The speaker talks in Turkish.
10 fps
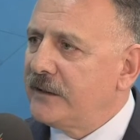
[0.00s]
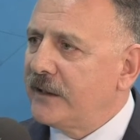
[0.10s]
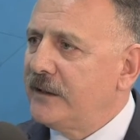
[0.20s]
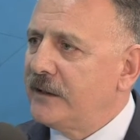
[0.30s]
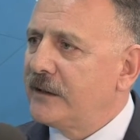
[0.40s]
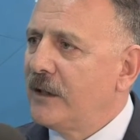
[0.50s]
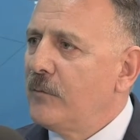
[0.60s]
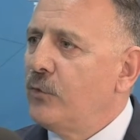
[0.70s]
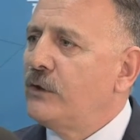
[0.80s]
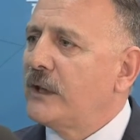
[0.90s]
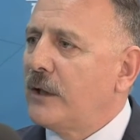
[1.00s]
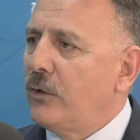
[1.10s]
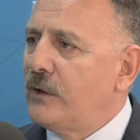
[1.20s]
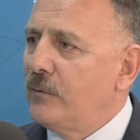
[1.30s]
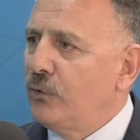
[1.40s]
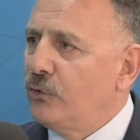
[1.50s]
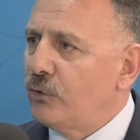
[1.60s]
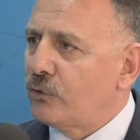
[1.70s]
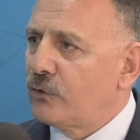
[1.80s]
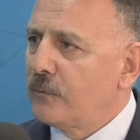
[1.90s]
gireceksiniz. Bunda taahhütte
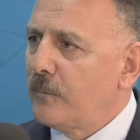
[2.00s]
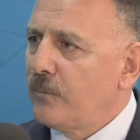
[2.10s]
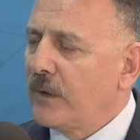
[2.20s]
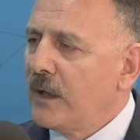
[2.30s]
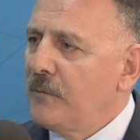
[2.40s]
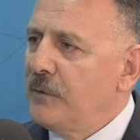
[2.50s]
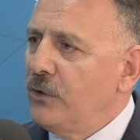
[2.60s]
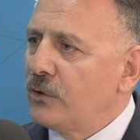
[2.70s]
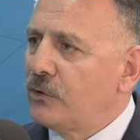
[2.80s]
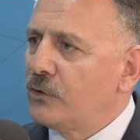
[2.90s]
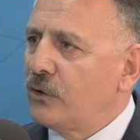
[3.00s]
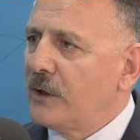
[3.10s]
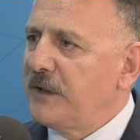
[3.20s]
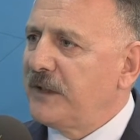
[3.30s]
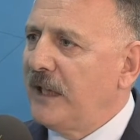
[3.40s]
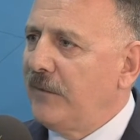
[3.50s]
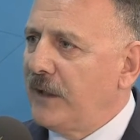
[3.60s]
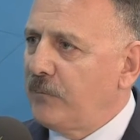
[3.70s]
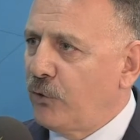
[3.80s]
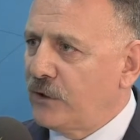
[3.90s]
bulunuyoruz. Biliyorsunuz orada bir
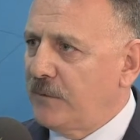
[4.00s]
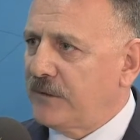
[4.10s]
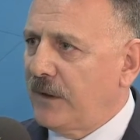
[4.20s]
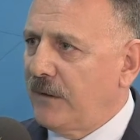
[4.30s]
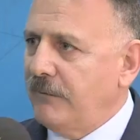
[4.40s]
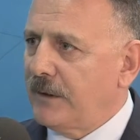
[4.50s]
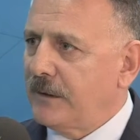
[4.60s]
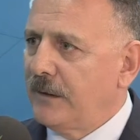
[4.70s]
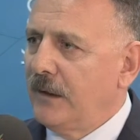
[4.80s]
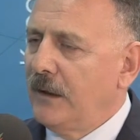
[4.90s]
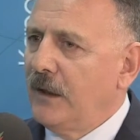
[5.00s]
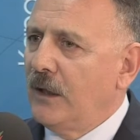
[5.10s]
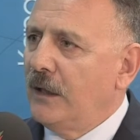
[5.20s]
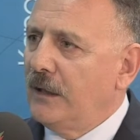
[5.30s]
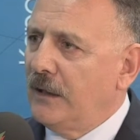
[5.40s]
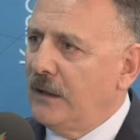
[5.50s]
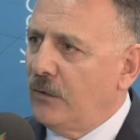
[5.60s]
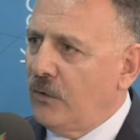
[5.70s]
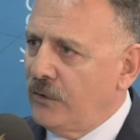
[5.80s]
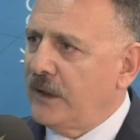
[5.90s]
teleferik projemiz falan var. Ee,
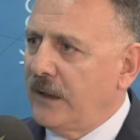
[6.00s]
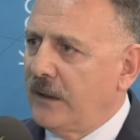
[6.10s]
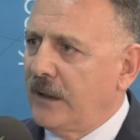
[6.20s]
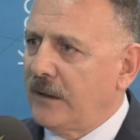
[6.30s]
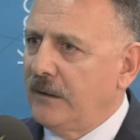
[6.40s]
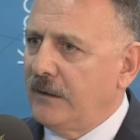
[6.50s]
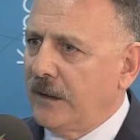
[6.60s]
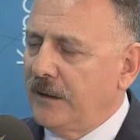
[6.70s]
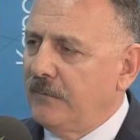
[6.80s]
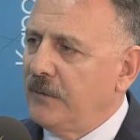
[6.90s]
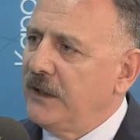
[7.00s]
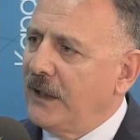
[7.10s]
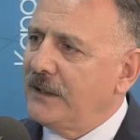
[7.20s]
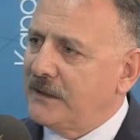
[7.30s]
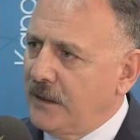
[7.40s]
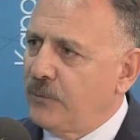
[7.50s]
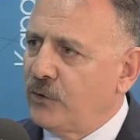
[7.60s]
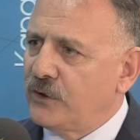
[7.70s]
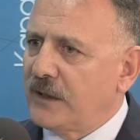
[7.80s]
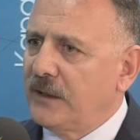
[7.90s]
onu da ya- yani ihalesini
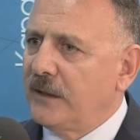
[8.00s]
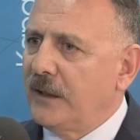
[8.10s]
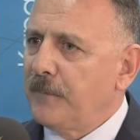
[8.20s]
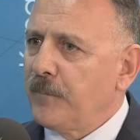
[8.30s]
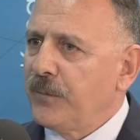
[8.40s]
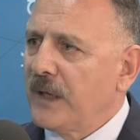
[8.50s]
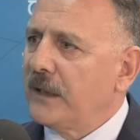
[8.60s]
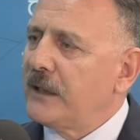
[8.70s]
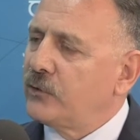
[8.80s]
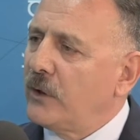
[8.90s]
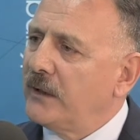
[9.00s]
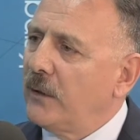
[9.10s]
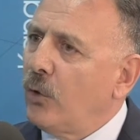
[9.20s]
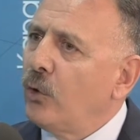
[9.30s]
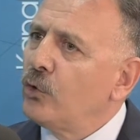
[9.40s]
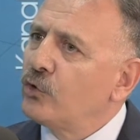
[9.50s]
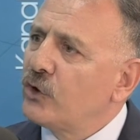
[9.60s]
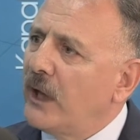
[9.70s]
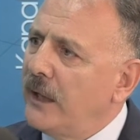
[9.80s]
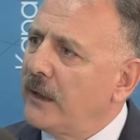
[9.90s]
yapıyoruz yakında. Zaten şu anda
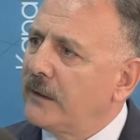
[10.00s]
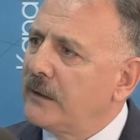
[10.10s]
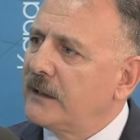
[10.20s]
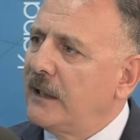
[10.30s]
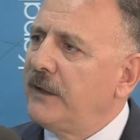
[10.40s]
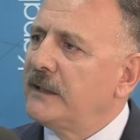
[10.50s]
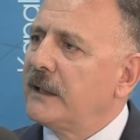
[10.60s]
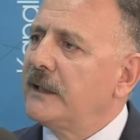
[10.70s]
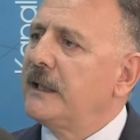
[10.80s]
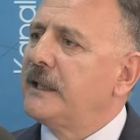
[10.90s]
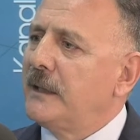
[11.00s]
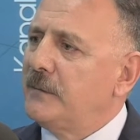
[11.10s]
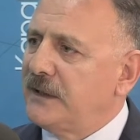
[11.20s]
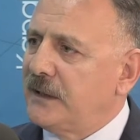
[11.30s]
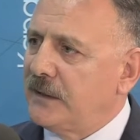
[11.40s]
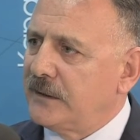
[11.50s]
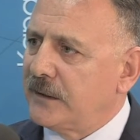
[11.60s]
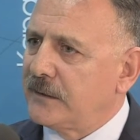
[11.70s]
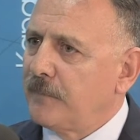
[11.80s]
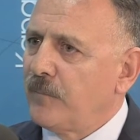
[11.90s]
10. aya kadar teleferikten yine kendimiz işleteceğiz.